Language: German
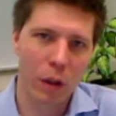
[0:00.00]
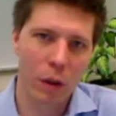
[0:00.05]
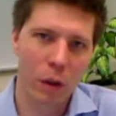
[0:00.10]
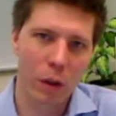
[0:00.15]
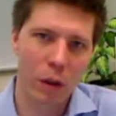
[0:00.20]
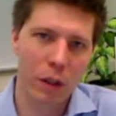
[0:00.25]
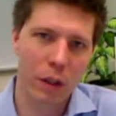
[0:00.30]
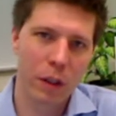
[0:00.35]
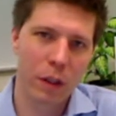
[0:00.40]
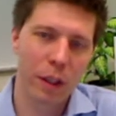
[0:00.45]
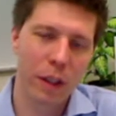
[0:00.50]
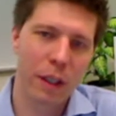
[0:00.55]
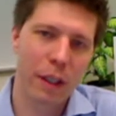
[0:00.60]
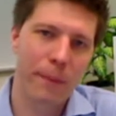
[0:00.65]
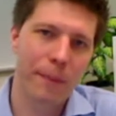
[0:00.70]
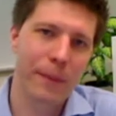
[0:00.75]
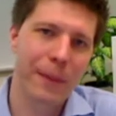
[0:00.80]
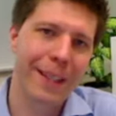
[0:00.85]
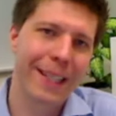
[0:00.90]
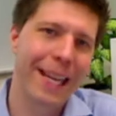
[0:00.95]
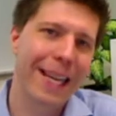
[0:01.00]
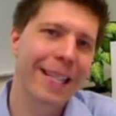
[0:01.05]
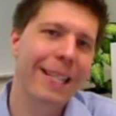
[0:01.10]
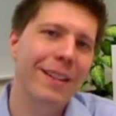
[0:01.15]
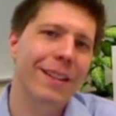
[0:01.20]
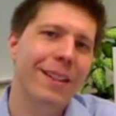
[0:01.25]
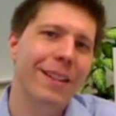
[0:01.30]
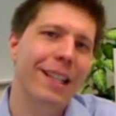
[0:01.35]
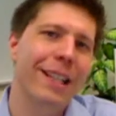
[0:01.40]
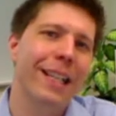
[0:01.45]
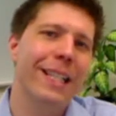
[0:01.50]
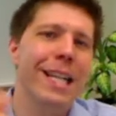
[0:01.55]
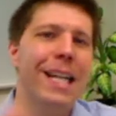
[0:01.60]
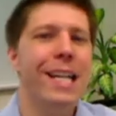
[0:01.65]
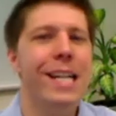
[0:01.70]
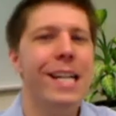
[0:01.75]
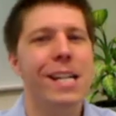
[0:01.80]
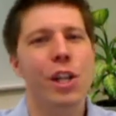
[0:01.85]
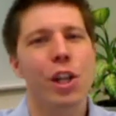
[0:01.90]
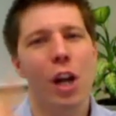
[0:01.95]
Und ähm, dann sozusagen der
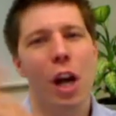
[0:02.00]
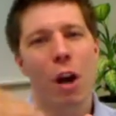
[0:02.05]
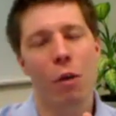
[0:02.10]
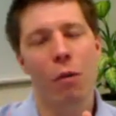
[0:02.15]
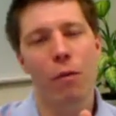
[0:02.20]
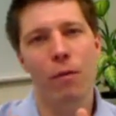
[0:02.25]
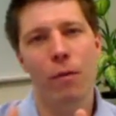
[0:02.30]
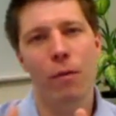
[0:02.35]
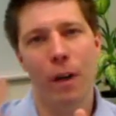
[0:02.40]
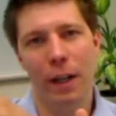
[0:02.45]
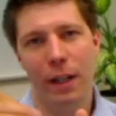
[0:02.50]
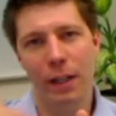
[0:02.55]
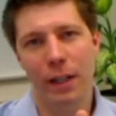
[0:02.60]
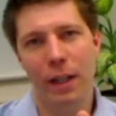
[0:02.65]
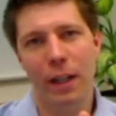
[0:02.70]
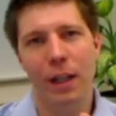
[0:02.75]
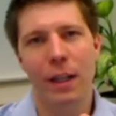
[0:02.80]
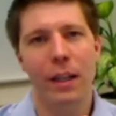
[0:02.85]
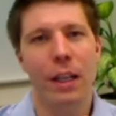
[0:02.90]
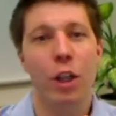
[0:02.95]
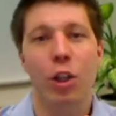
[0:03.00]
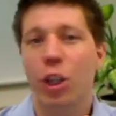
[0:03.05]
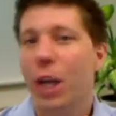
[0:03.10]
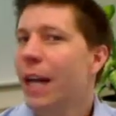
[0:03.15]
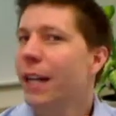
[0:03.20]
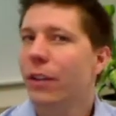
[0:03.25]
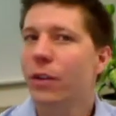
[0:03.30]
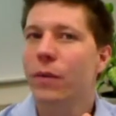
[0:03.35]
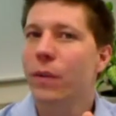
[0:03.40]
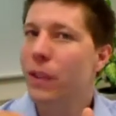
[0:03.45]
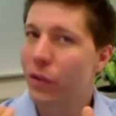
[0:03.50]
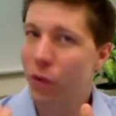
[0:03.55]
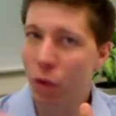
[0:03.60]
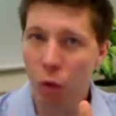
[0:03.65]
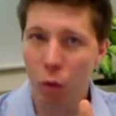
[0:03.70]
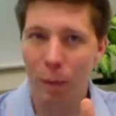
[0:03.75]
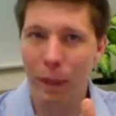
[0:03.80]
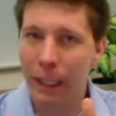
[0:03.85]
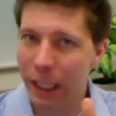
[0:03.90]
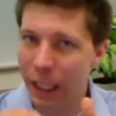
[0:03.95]
technische Aufwand, der steigt
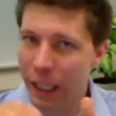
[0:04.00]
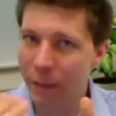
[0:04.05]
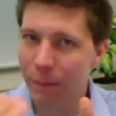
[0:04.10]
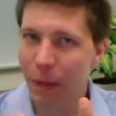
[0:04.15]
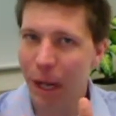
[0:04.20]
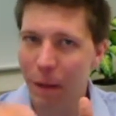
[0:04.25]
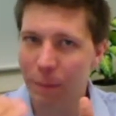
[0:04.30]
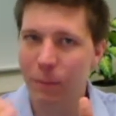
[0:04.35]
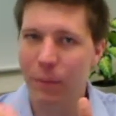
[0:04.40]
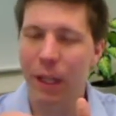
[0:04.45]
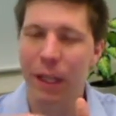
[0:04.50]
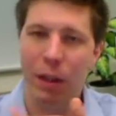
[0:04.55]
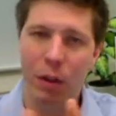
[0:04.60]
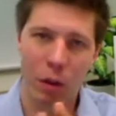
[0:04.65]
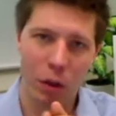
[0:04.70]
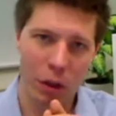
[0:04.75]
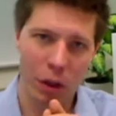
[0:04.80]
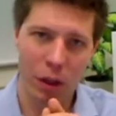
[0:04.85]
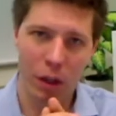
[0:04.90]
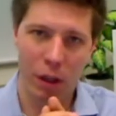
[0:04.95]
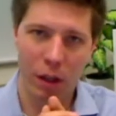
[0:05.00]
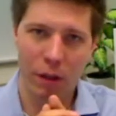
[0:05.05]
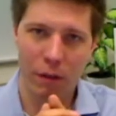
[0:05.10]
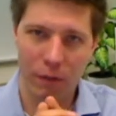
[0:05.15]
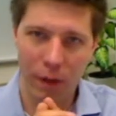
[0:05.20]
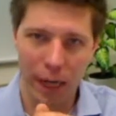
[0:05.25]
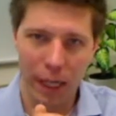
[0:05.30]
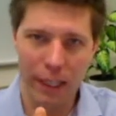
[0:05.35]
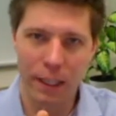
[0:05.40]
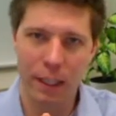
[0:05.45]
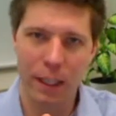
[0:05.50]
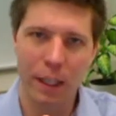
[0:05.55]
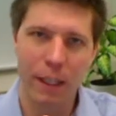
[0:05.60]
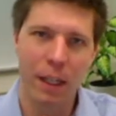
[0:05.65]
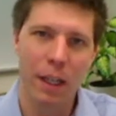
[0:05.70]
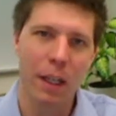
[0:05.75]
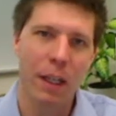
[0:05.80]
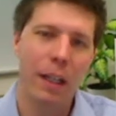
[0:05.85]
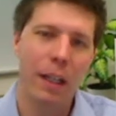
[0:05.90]
sowieso mit jedem Update äh, weiter,